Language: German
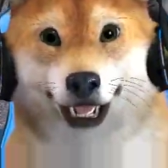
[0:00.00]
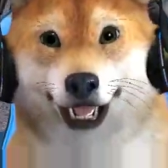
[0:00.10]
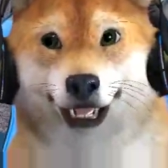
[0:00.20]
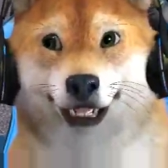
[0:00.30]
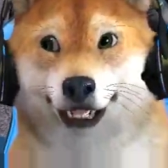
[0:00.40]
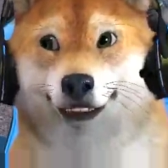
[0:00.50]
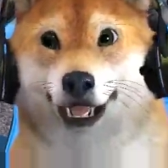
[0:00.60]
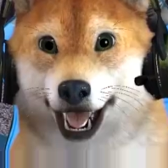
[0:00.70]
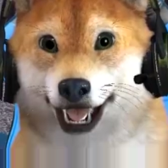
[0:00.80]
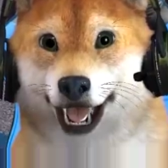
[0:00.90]
Dann blinke
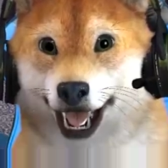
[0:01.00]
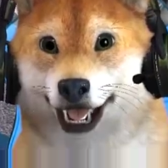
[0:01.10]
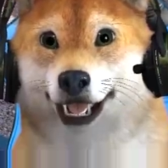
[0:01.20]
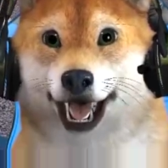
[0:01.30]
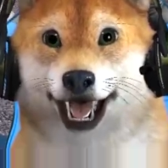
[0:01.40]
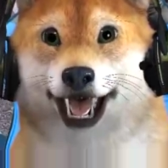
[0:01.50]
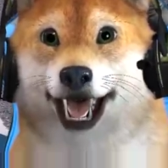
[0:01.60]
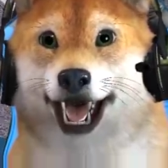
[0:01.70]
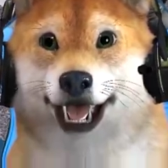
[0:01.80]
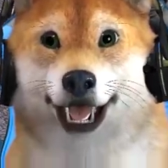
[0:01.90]
ich mal links rüber. Nächste
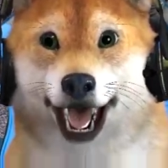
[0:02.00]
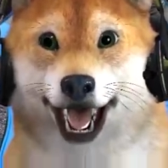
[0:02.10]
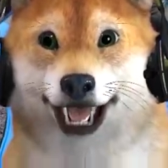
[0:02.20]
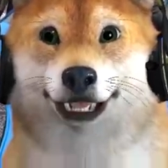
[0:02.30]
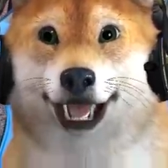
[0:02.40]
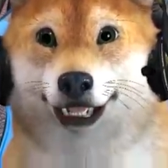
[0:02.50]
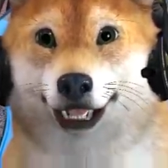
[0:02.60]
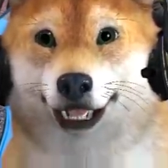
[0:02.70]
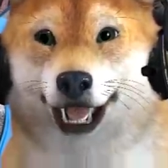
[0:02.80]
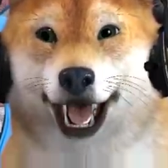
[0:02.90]
Station direkt an, falls uns mal
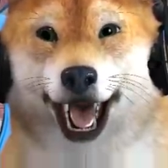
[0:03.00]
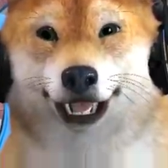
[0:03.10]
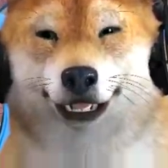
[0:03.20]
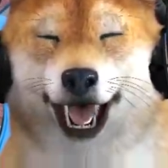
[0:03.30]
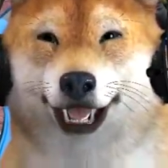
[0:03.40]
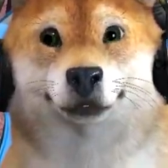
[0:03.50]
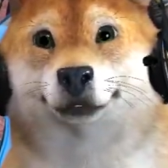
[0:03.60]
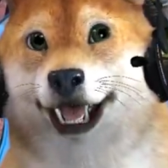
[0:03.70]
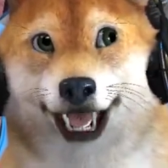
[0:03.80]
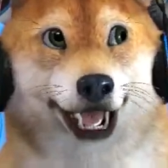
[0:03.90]
wieder bei der Ampel warten.
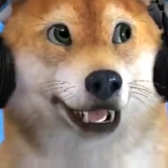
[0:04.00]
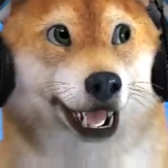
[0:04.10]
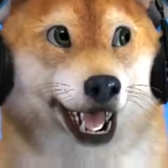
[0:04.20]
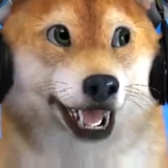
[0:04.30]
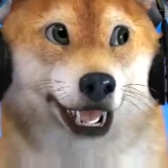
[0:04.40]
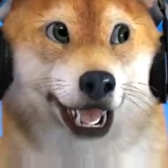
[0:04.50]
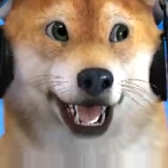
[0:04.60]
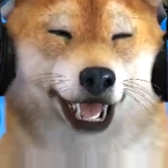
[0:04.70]
Ich sag euch, dieser, dieser Job als